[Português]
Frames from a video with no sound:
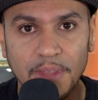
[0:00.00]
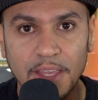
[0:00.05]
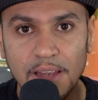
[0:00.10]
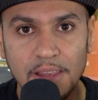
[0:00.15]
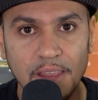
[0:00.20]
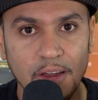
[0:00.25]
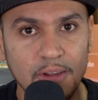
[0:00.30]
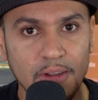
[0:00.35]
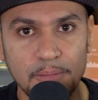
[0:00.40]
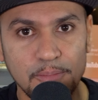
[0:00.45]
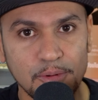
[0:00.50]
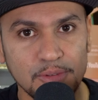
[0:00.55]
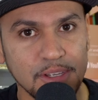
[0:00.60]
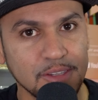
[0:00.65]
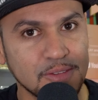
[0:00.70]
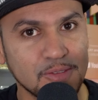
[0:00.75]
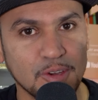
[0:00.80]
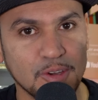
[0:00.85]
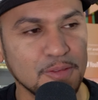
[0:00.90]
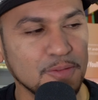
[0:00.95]
Ele não é
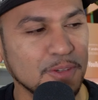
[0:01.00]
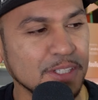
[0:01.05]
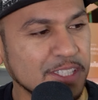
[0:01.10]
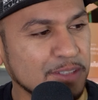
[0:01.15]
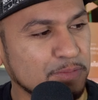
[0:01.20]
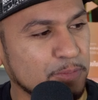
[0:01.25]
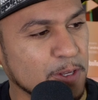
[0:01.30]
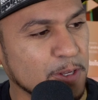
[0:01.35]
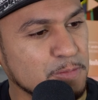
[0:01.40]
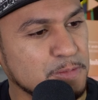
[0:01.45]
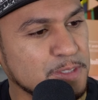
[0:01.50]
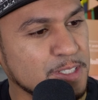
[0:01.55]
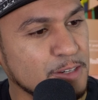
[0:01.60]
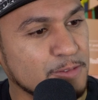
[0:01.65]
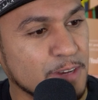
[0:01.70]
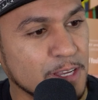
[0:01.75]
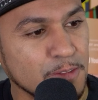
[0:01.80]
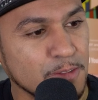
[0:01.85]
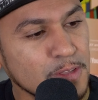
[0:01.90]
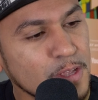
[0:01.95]
bonito como vocês podem
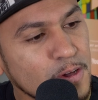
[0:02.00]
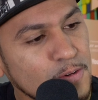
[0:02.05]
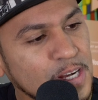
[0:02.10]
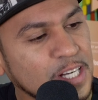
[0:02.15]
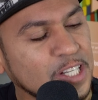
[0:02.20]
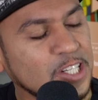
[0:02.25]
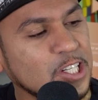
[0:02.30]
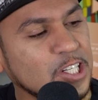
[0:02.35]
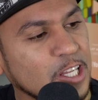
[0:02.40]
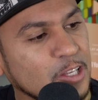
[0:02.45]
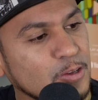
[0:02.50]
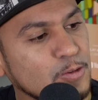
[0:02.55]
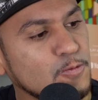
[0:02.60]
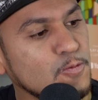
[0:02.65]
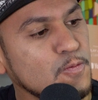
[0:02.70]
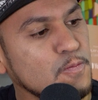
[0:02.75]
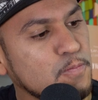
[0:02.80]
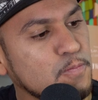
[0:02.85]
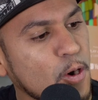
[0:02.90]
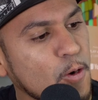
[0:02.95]
observar. Eu não achei
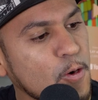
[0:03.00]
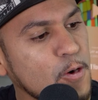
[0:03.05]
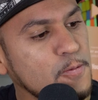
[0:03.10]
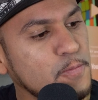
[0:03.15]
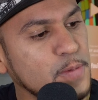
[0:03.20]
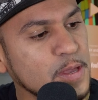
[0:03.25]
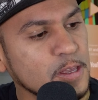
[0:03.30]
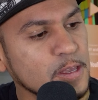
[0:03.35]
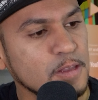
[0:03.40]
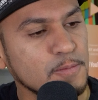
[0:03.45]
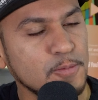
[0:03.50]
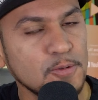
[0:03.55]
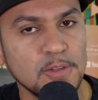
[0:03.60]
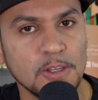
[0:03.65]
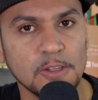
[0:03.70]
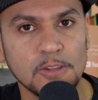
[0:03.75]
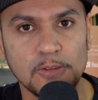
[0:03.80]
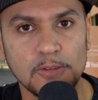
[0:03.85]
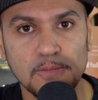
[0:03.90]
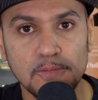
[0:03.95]
um power bank
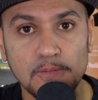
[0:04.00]
bonito,